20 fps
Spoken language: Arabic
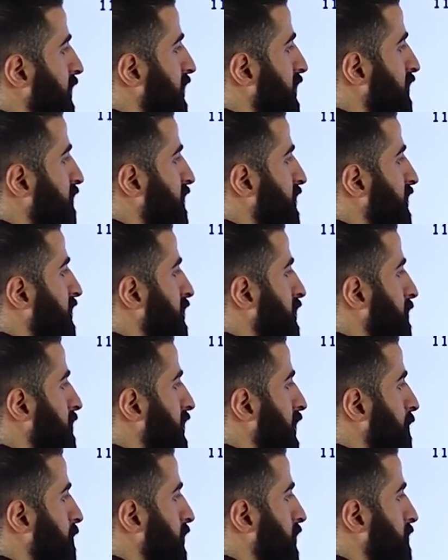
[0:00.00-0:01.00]
يعني هنا في كده
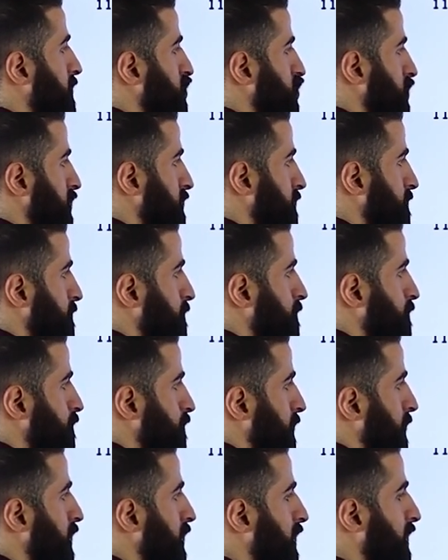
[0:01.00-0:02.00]
80 امبير ماشيين
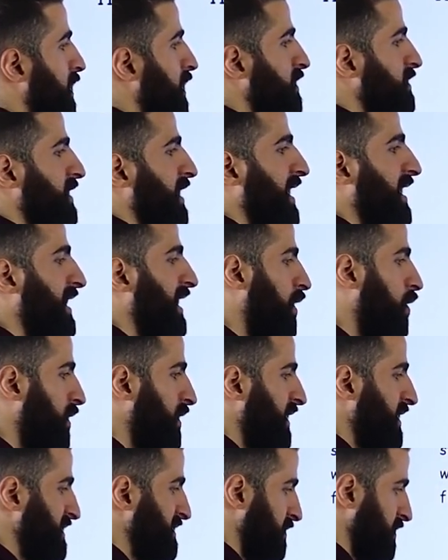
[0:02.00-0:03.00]
تعالى الاول
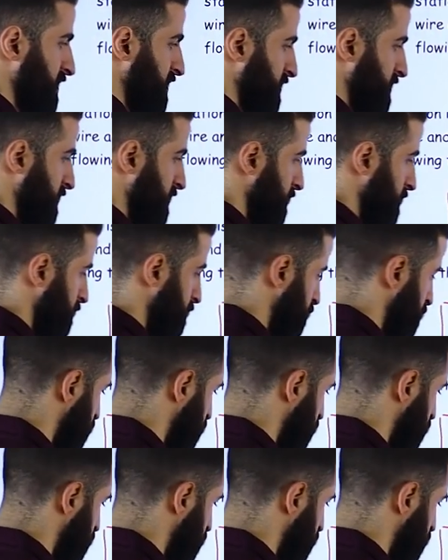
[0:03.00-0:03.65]
نحسب الريزستنس